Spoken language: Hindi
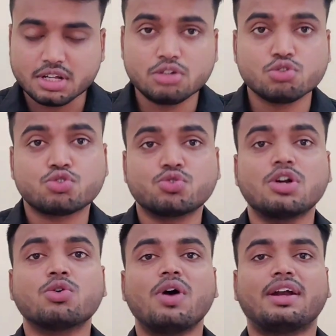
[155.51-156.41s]
जो
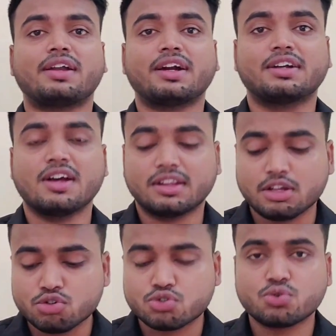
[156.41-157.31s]
स्टूडेंट को अट्रैक्ट करता
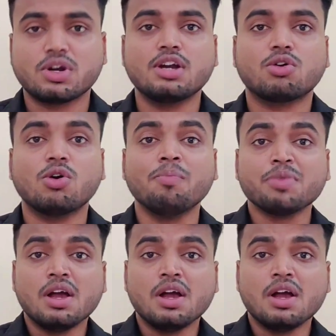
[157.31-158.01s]
है जो स्टूडेंट को